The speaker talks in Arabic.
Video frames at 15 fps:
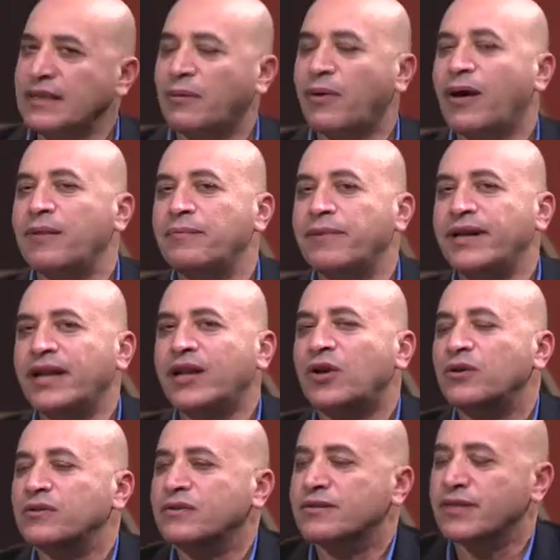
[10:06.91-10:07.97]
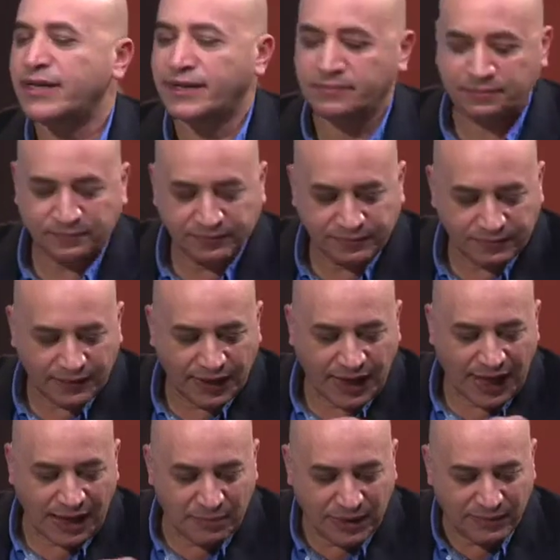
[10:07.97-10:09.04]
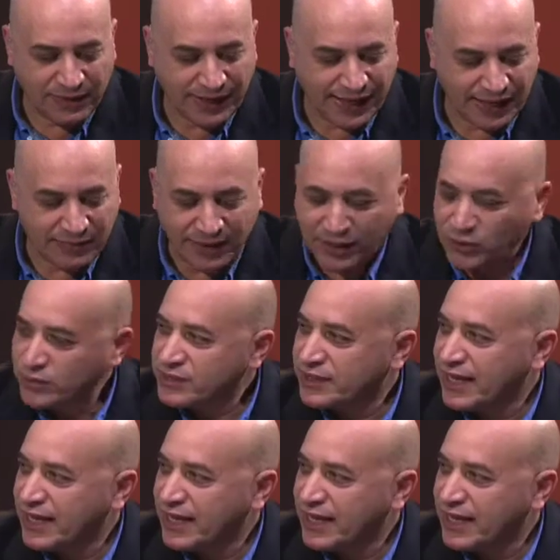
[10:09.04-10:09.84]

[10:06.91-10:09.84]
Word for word: طب لو حبينا نحط آه، قبل ما نتكلم عن الجزء